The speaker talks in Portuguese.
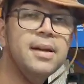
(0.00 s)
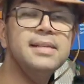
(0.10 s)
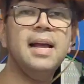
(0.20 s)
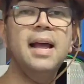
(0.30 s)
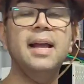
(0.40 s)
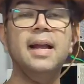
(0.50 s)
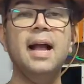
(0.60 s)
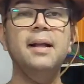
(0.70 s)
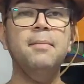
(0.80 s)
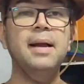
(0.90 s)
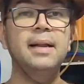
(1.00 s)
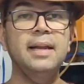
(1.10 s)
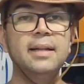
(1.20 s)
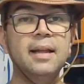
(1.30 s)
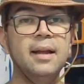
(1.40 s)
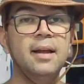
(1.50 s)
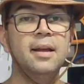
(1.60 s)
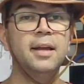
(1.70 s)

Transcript: e fazer a recarga mais lenta